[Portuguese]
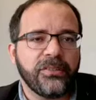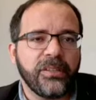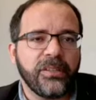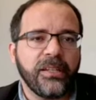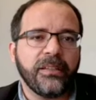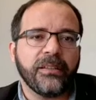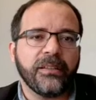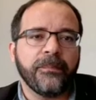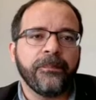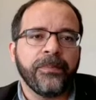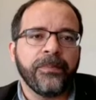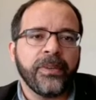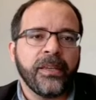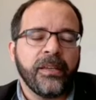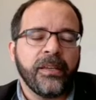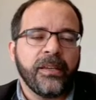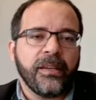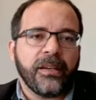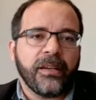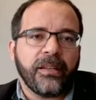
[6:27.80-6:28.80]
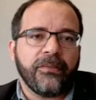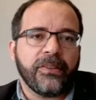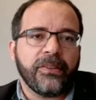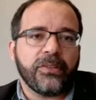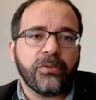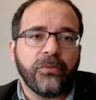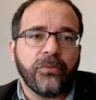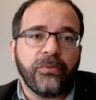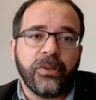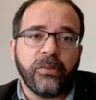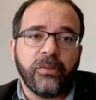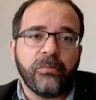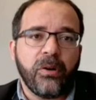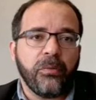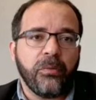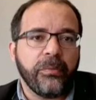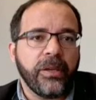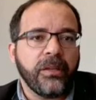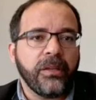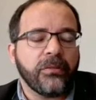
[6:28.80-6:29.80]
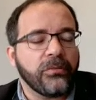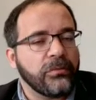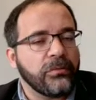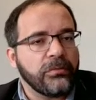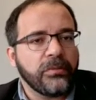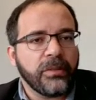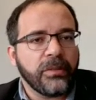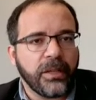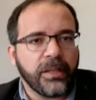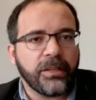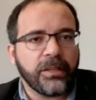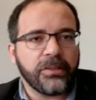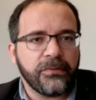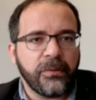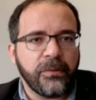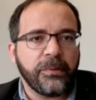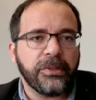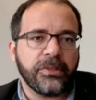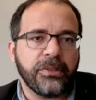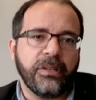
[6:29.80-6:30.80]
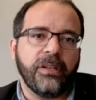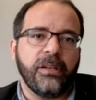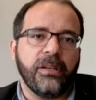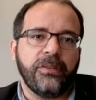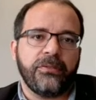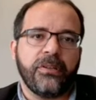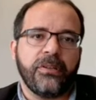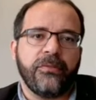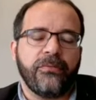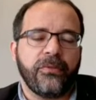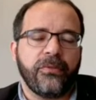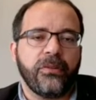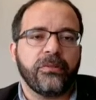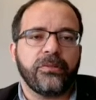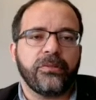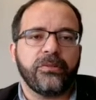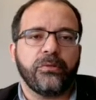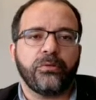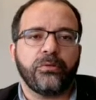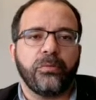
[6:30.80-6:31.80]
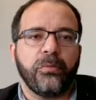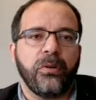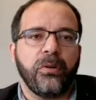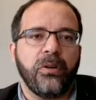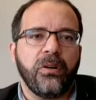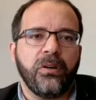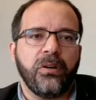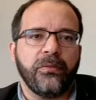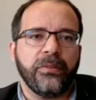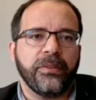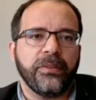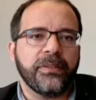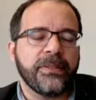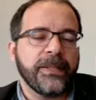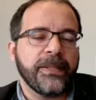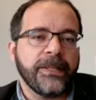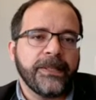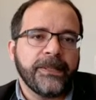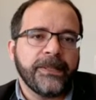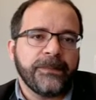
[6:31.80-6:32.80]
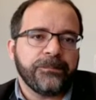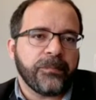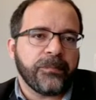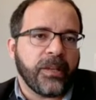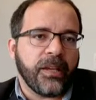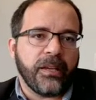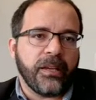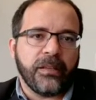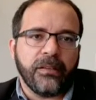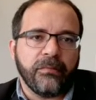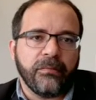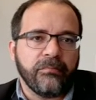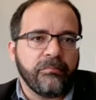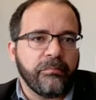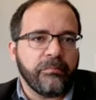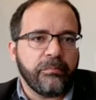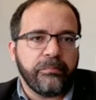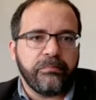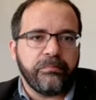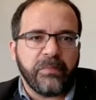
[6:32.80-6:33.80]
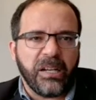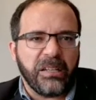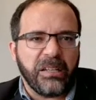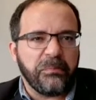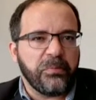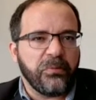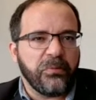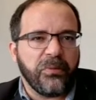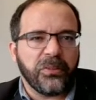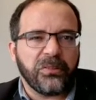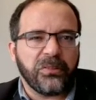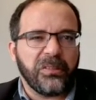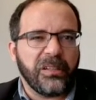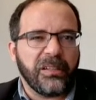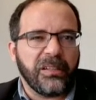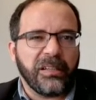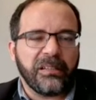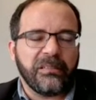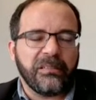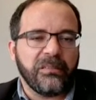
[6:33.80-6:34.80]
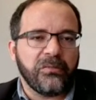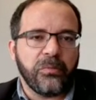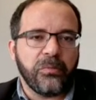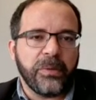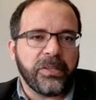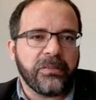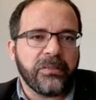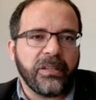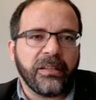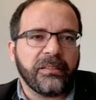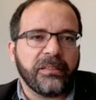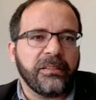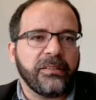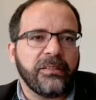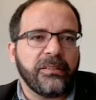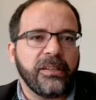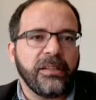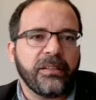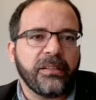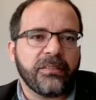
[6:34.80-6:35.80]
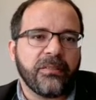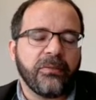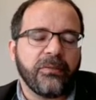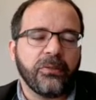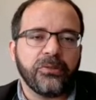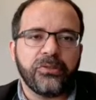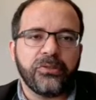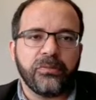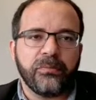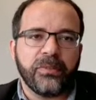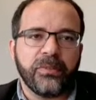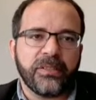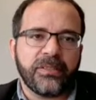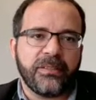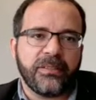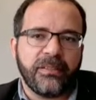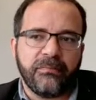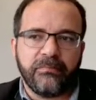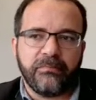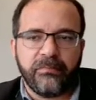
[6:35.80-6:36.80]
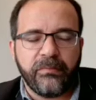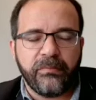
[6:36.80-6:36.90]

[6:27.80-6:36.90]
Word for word: de 30, ela vai sofrer um aumento relativamente grande da frota de automóveis, é, ali por volta da década, começando da década de 30, Salvador tinha umas,